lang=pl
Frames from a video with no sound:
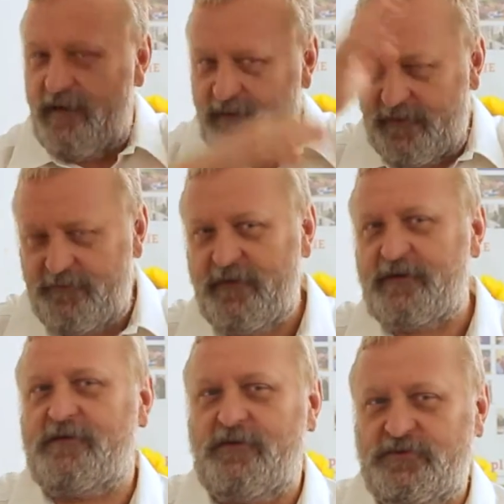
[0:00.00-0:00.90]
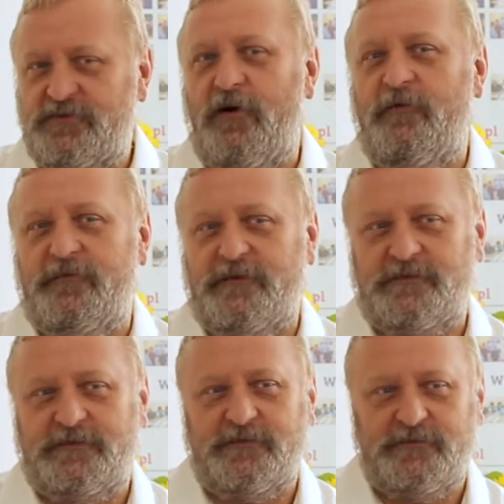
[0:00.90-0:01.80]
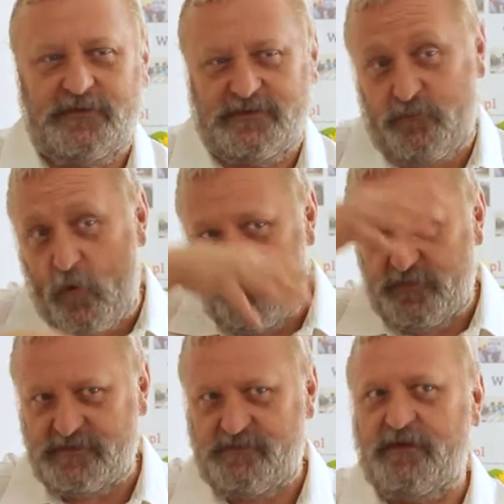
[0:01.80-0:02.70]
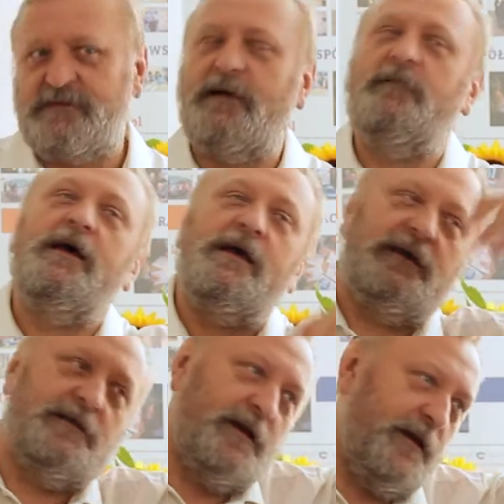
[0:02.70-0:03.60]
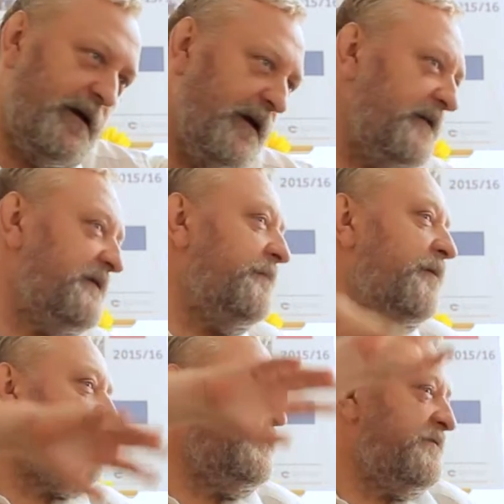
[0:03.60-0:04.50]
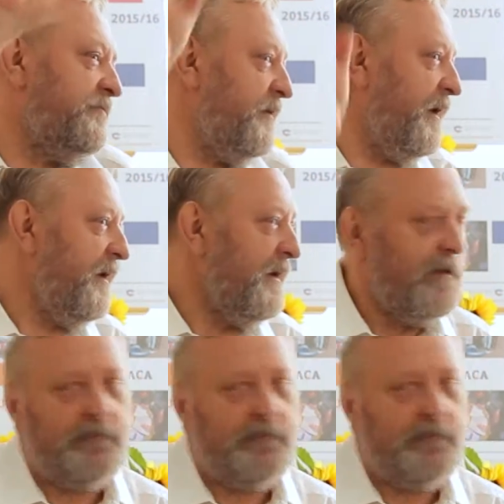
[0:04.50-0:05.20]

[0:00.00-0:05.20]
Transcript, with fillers: e, efekt końcowy, już, już, jest popis, więc tam i dyrygent się popisuje,